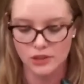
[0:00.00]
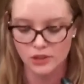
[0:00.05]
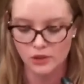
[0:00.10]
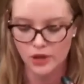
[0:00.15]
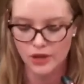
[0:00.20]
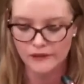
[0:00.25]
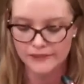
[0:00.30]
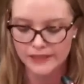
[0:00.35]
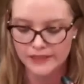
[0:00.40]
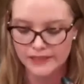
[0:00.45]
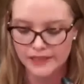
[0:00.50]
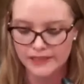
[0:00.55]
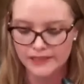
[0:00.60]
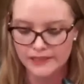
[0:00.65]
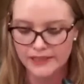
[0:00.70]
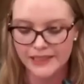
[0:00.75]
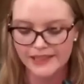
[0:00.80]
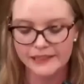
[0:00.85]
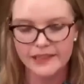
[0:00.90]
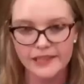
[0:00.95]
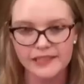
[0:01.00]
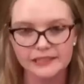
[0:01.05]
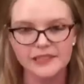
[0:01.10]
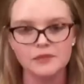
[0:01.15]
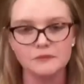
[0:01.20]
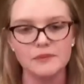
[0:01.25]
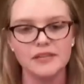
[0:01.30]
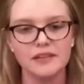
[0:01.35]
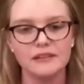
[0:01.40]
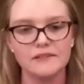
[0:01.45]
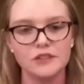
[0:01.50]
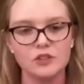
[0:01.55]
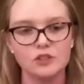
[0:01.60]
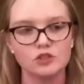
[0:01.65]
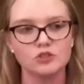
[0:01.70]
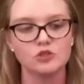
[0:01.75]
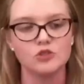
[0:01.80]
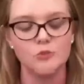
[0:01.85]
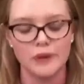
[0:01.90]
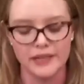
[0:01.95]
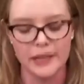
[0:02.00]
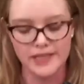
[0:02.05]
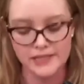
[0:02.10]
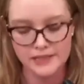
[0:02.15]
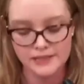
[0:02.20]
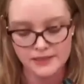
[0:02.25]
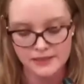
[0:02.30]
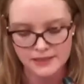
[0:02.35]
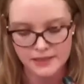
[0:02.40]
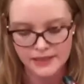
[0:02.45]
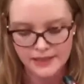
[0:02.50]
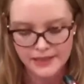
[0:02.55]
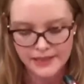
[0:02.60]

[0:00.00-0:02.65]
de los habitantes de este maravilloso país